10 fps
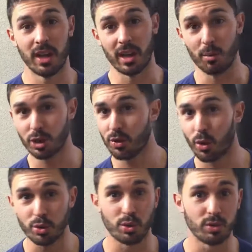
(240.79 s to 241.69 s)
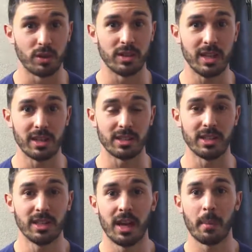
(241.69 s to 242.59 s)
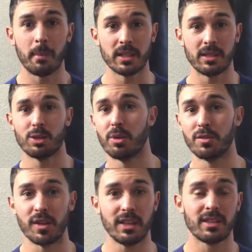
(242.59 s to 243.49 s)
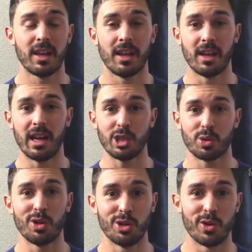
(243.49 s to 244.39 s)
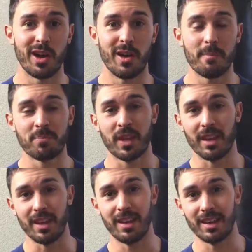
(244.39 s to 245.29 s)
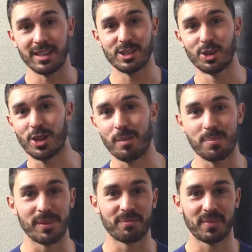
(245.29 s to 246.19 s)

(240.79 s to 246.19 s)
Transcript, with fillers: Et moi je vous retrouve dès lundi. Passez de bonnes fêtes, un joyeux Noël et restez au top.